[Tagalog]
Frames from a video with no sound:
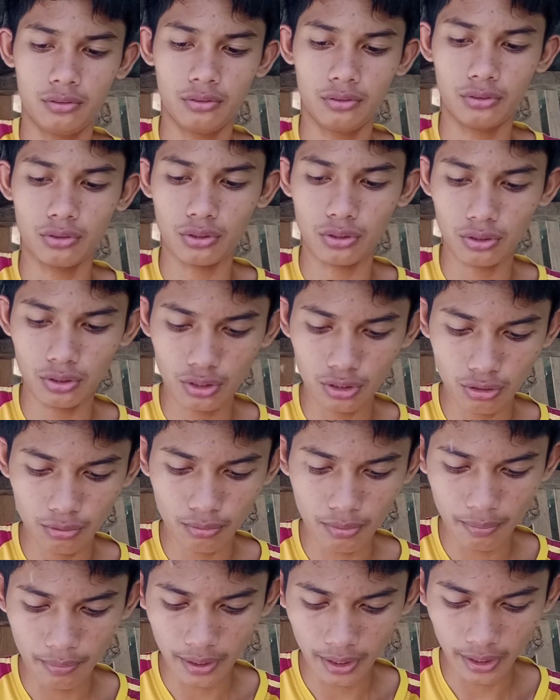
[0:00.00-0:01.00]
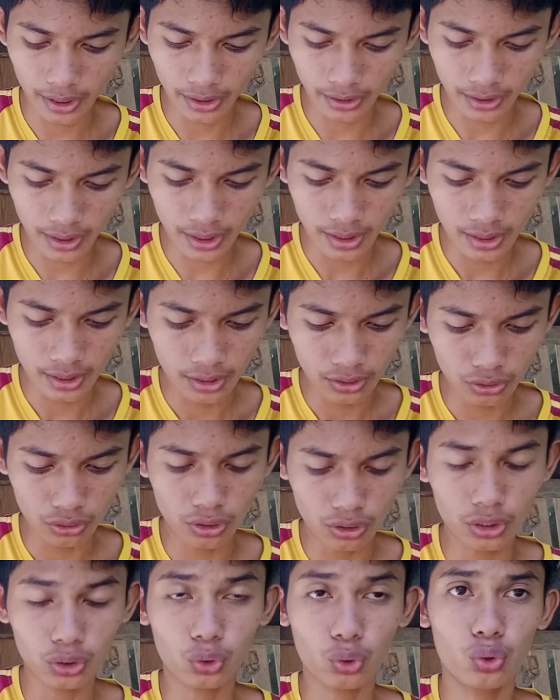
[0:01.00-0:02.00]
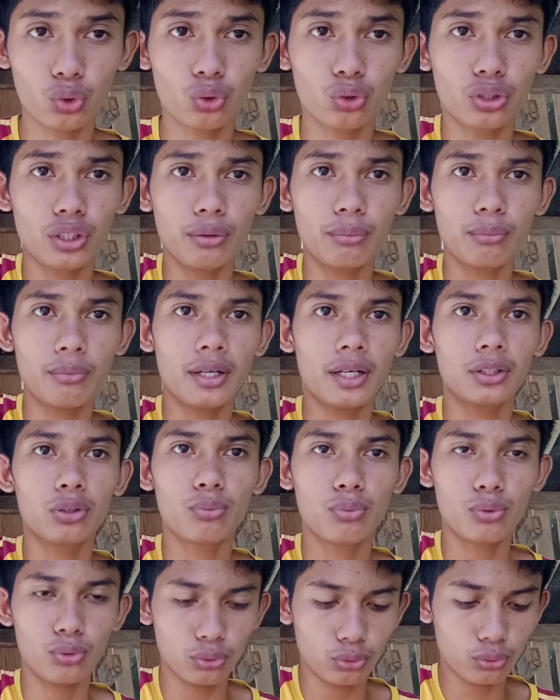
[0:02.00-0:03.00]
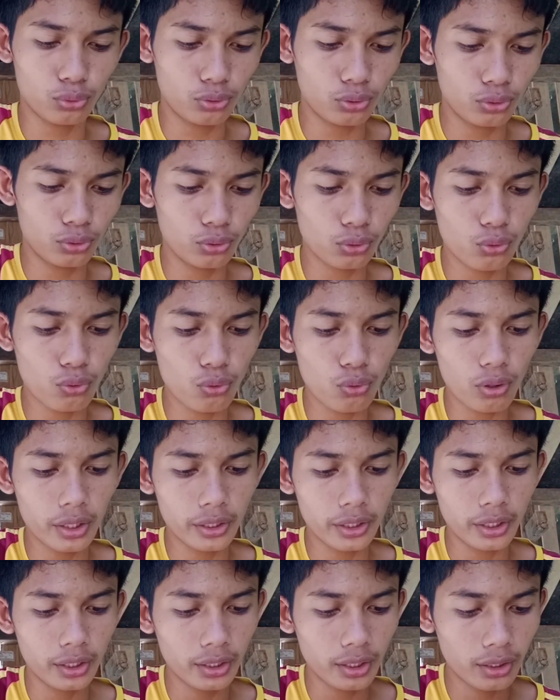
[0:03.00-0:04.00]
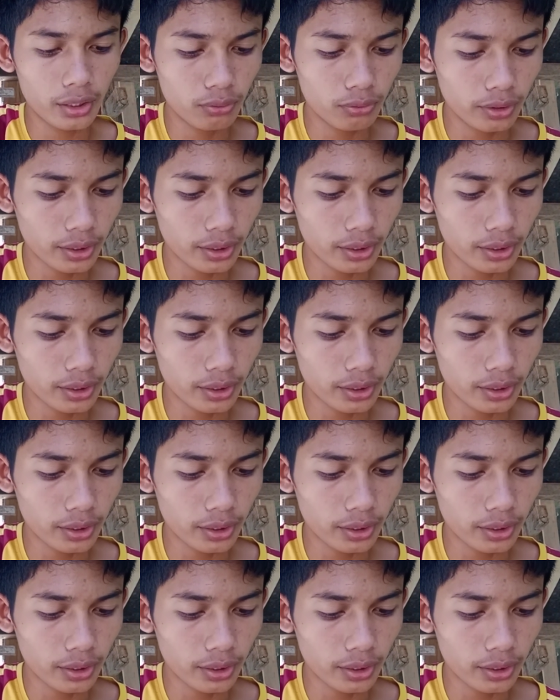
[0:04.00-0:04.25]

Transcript: So hindi ko mapakita. So natuyo na yung mga tumutulong dugo kanina nung